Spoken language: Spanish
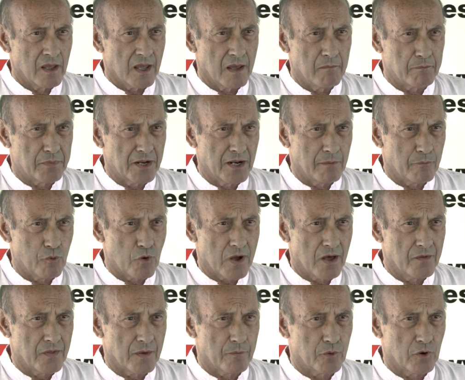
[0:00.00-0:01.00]
en plena
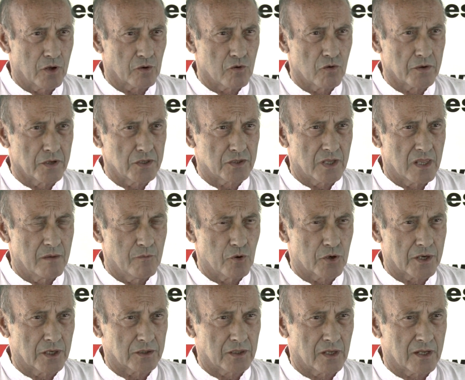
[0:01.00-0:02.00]
pujanza por la conquista
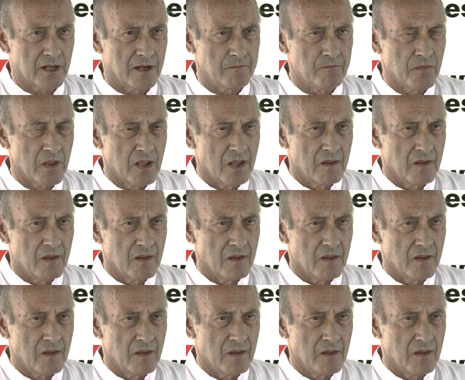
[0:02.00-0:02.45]
democrática,